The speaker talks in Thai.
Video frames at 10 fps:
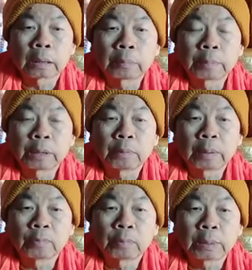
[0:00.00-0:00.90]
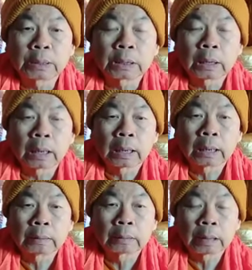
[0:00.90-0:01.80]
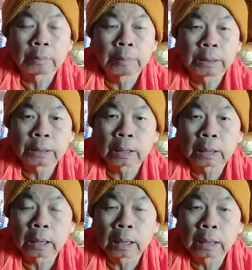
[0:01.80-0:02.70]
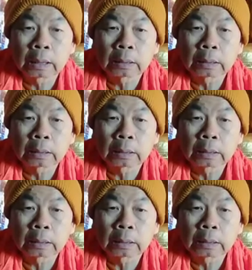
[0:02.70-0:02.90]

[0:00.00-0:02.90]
การปฏิบัติวิปัสสนา การพิจารณา